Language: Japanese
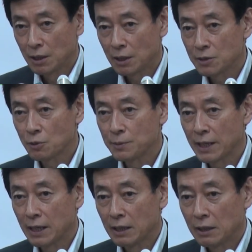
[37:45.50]
えそういう意味
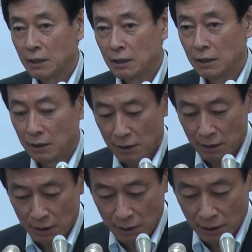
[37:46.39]
で、
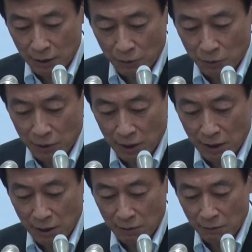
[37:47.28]
えこの提
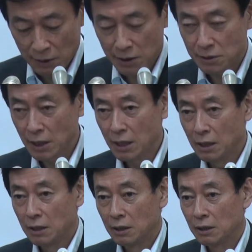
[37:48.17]
言はですね、
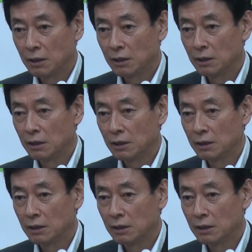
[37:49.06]
えー